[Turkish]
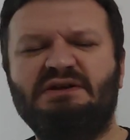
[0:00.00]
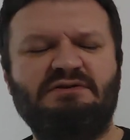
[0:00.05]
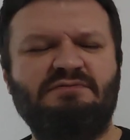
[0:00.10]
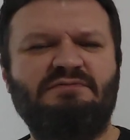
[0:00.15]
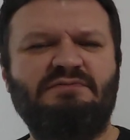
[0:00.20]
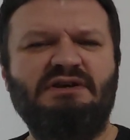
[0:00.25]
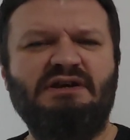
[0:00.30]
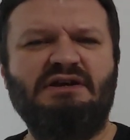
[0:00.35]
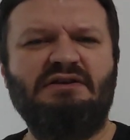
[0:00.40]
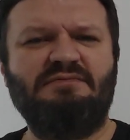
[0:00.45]

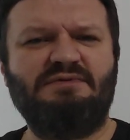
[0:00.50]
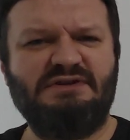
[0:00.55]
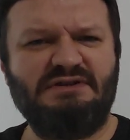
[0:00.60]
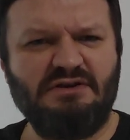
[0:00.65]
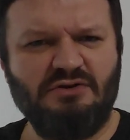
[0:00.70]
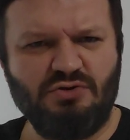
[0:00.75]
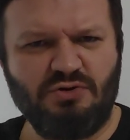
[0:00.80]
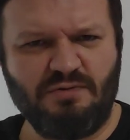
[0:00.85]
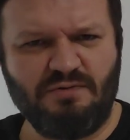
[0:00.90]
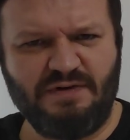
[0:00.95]
Şimdi diyelim
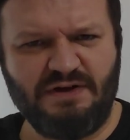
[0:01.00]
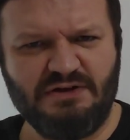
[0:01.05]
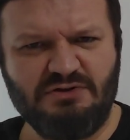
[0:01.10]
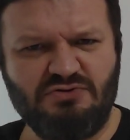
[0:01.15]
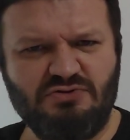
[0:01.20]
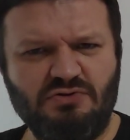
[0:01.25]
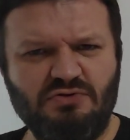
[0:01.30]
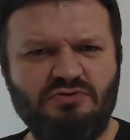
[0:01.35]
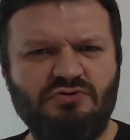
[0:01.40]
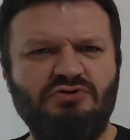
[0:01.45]
size norm
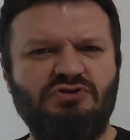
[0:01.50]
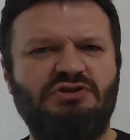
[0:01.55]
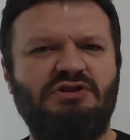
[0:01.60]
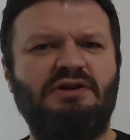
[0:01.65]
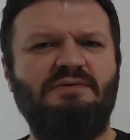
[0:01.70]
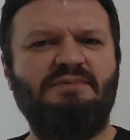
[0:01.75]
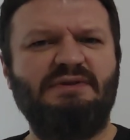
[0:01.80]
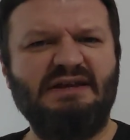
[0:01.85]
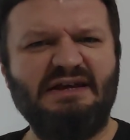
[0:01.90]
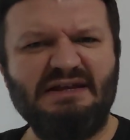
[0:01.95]
fazlası olduğunuz
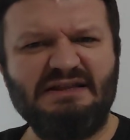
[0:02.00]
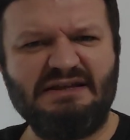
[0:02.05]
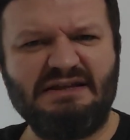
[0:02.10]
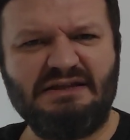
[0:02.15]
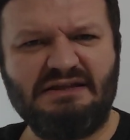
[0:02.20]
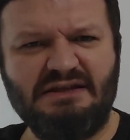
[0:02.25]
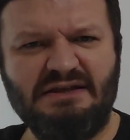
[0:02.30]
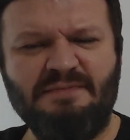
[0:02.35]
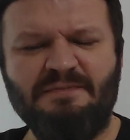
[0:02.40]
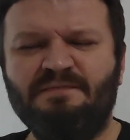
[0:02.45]
tebliğ
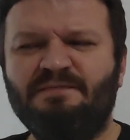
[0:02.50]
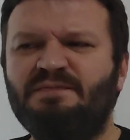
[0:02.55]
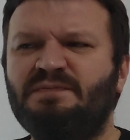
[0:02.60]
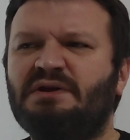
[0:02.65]
edildi.